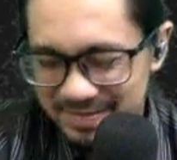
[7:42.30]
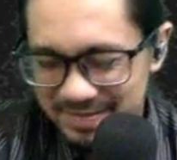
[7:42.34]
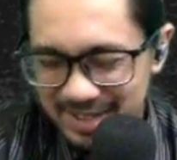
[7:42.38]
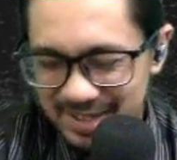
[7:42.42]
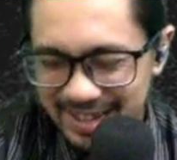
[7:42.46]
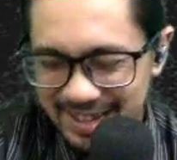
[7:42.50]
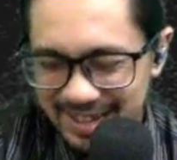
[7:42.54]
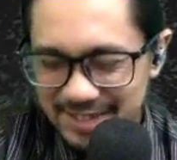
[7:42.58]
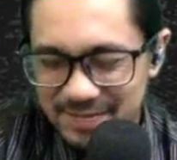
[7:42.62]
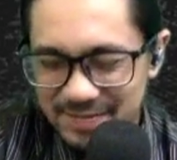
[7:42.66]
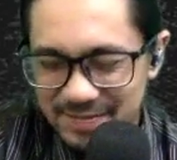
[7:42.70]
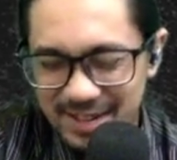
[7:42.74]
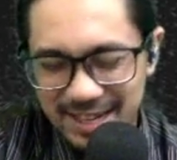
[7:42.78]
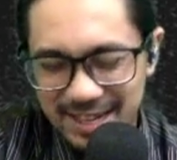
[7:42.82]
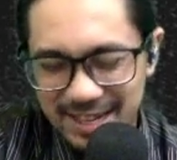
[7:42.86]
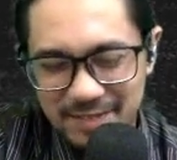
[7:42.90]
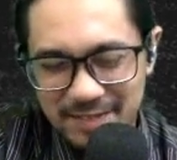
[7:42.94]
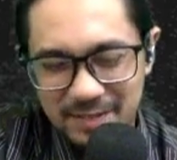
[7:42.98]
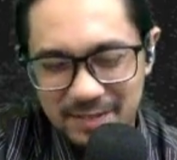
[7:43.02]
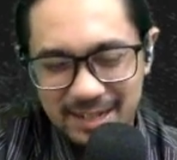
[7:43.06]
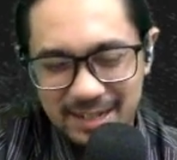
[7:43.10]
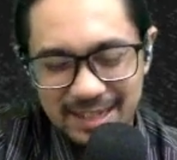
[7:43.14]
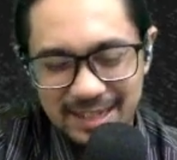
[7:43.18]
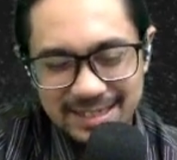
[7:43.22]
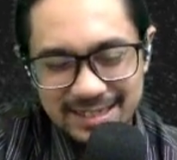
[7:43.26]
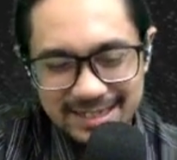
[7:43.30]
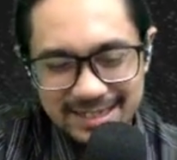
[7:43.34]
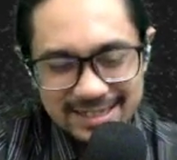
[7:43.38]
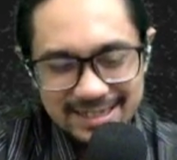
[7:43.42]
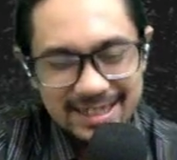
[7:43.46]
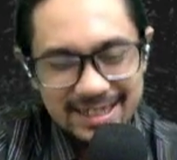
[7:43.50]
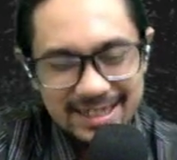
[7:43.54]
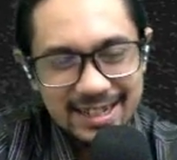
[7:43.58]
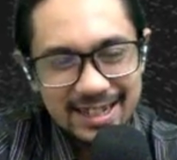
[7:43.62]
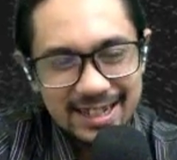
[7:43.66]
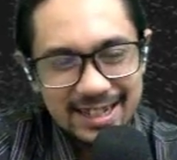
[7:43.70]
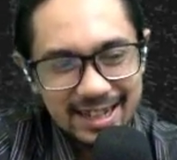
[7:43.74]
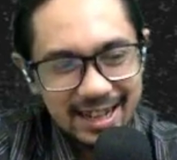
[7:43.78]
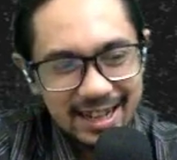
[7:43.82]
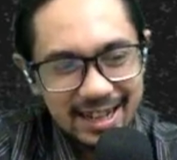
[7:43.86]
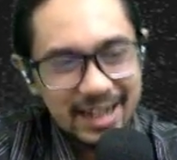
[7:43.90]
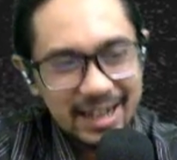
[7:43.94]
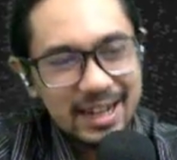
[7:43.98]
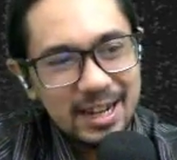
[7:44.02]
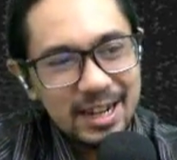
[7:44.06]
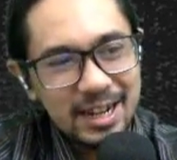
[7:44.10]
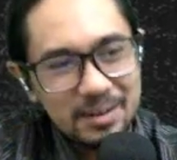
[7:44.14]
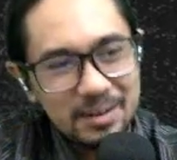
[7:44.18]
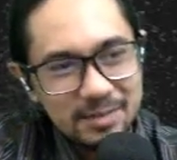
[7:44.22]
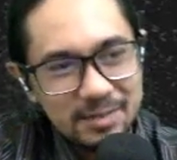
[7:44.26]
bagi-bagi berkat secara
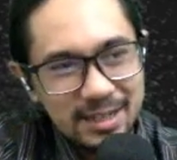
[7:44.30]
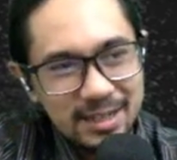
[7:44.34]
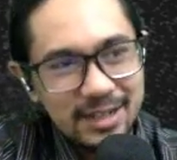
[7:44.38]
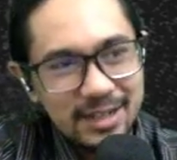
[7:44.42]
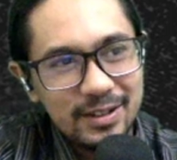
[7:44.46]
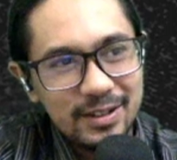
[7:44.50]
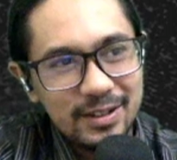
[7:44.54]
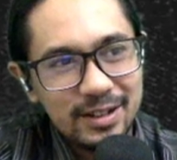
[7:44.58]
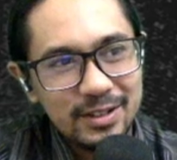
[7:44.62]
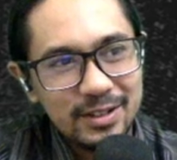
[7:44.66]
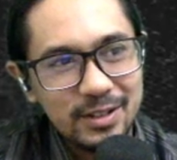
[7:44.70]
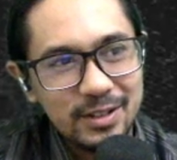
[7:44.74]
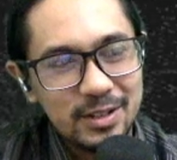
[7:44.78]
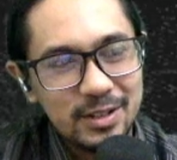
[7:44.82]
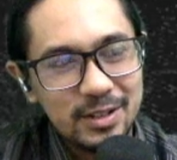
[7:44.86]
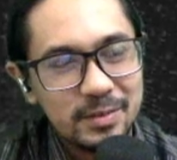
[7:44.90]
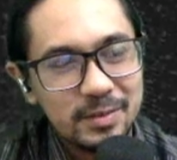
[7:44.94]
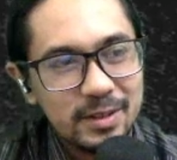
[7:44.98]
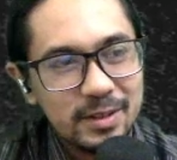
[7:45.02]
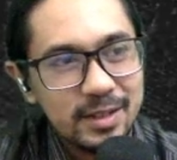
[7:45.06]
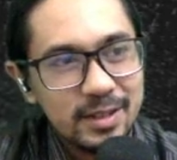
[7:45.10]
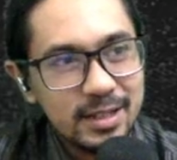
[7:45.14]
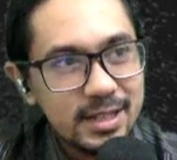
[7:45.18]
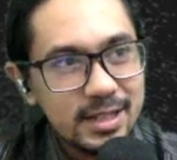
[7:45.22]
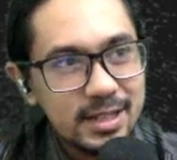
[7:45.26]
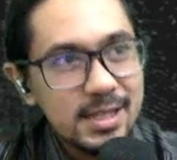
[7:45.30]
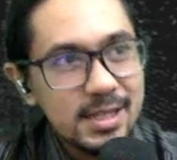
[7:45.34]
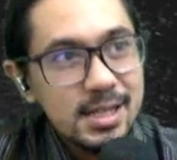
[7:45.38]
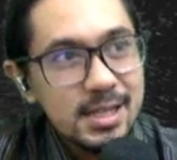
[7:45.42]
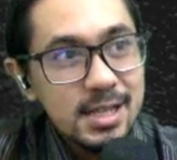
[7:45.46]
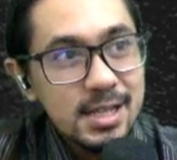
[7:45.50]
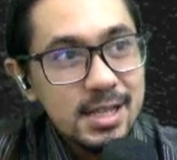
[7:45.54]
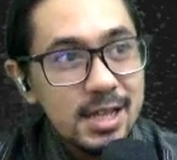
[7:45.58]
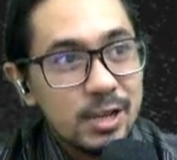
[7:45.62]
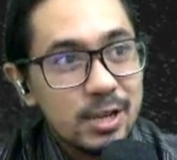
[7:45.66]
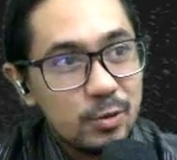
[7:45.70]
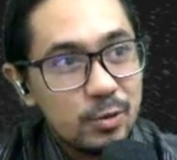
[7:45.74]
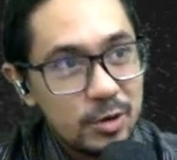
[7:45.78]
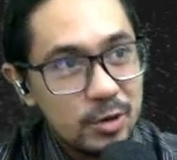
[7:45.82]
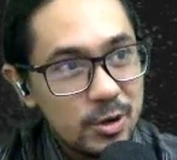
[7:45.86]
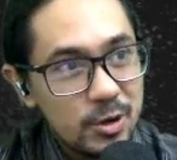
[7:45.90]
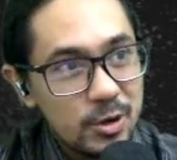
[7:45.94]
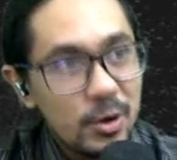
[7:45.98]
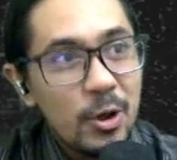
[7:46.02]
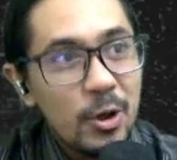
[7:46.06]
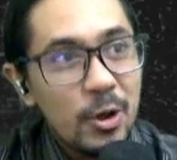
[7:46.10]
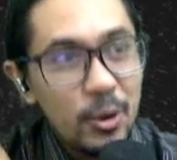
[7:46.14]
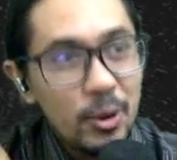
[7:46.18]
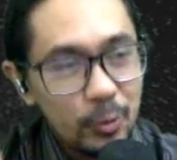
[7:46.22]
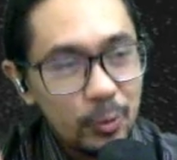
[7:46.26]
random jadi orang juga pada eh, ini eh, gue
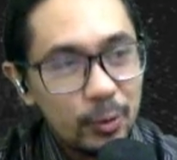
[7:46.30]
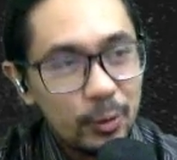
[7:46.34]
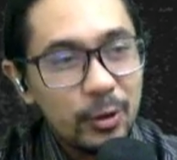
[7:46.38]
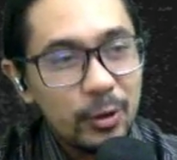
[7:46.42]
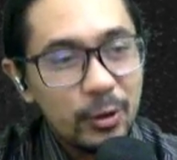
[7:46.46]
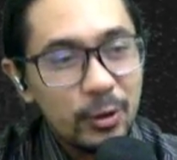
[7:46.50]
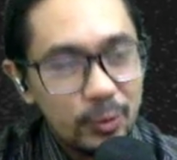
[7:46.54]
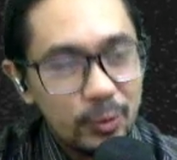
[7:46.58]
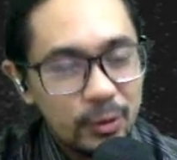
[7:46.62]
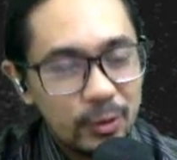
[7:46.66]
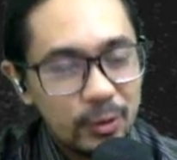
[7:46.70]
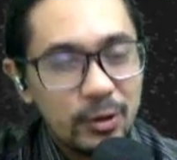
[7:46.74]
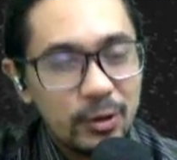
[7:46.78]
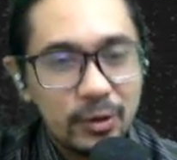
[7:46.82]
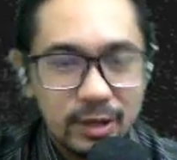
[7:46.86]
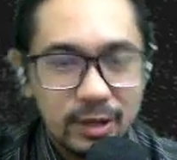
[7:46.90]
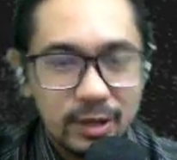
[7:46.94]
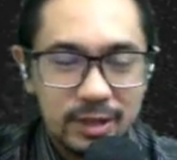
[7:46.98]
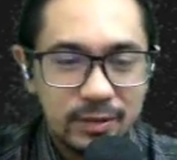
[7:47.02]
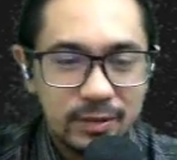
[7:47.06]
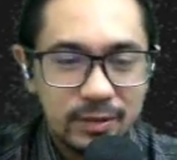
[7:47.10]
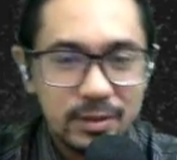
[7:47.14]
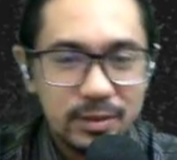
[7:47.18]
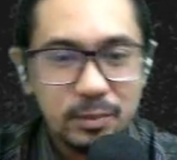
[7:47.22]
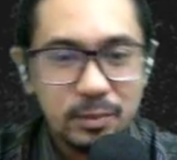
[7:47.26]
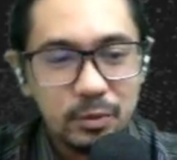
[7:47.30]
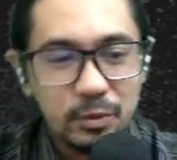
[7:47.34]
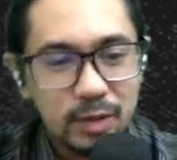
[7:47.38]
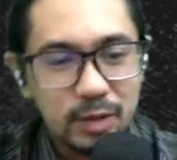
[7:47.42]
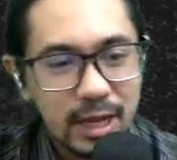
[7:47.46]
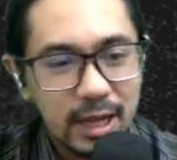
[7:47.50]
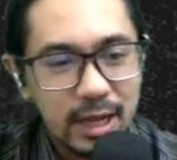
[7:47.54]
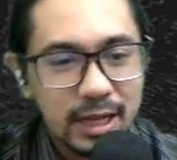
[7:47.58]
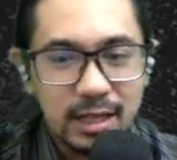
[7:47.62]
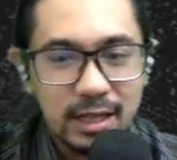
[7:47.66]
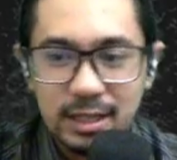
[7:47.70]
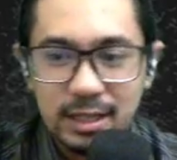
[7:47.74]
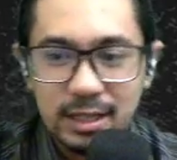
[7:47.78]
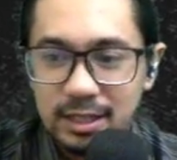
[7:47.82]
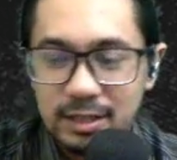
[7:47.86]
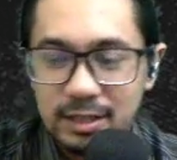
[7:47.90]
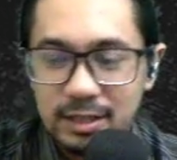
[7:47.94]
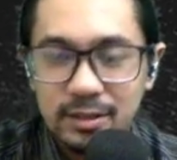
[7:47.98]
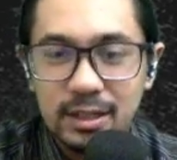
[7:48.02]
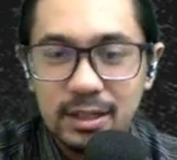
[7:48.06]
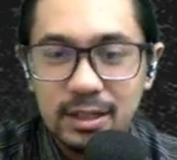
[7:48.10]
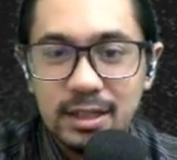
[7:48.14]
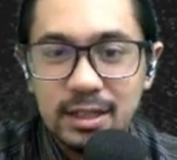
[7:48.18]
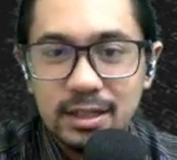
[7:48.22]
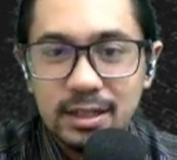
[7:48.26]
dong gue dong gue dong katanya bukan gitu
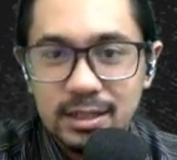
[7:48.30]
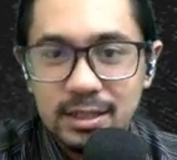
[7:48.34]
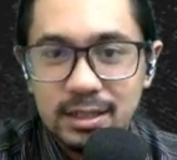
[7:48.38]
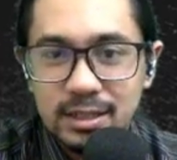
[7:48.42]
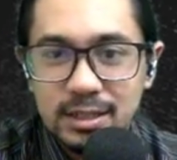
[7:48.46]
kan